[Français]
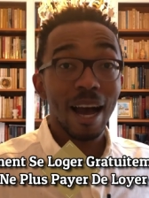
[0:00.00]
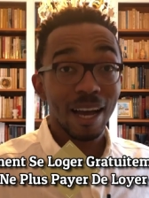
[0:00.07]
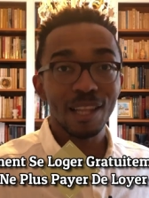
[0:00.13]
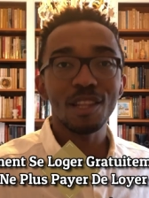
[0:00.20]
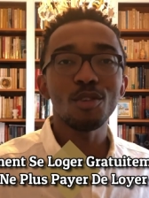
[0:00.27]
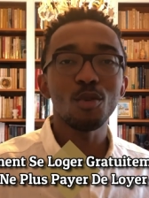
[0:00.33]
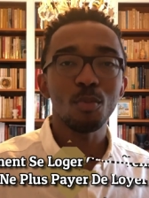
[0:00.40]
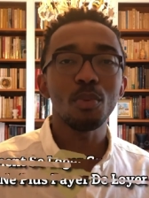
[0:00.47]

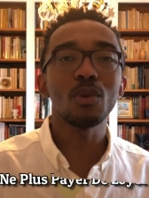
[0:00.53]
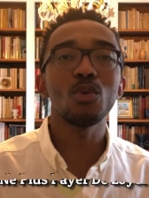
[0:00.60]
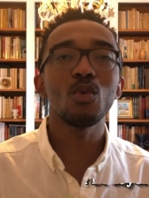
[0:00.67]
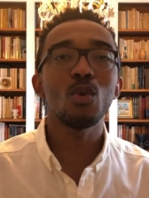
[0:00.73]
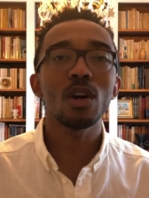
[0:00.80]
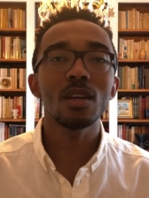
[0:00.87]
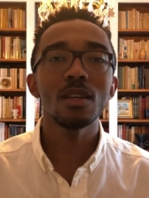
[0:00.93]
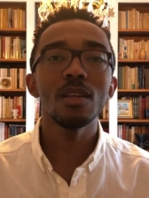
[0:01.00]
arrêter de payer de
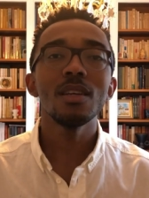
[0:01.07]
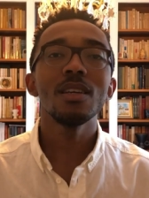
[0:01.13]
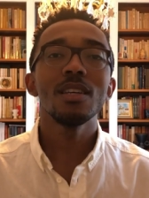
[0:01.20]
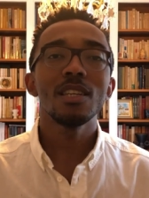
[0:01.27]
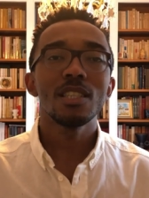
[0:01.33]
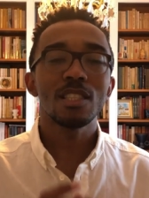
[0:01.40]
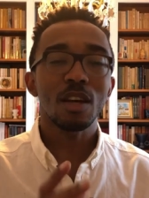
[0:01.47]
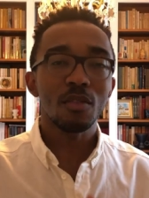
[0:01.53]
loyer,
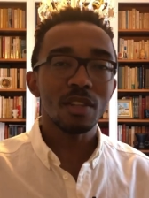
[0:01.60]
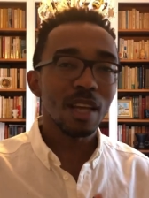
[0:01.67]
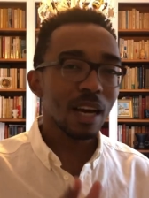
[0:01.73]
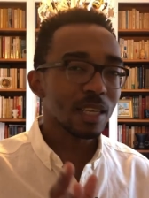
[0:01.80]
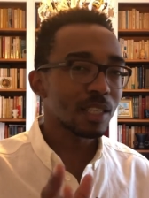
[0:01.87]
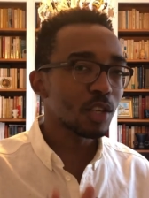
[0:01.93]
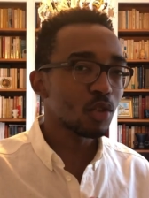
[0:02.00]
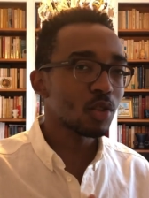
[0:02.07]
je t'invite
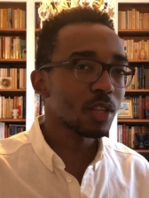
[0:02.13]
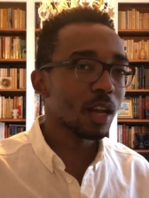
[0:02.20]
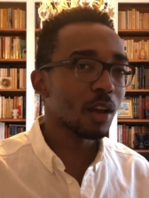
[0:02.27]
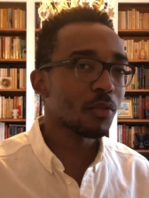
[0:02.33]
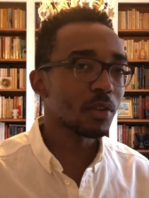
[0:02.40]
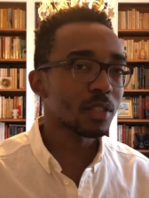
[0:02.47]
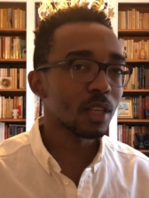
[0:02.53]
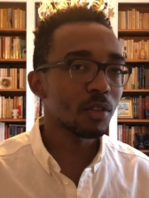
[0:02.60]
à rester jusqu'à
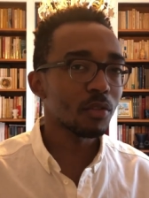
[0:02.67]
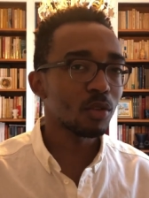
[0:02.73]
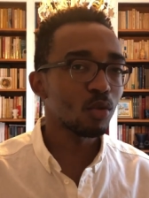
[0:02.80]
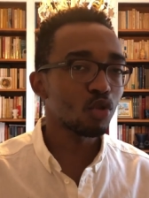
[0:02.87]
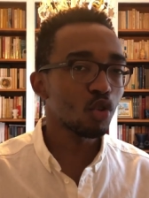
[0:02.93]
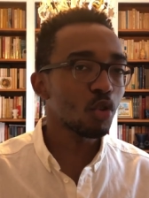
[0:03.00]
la fin de cette vidéo.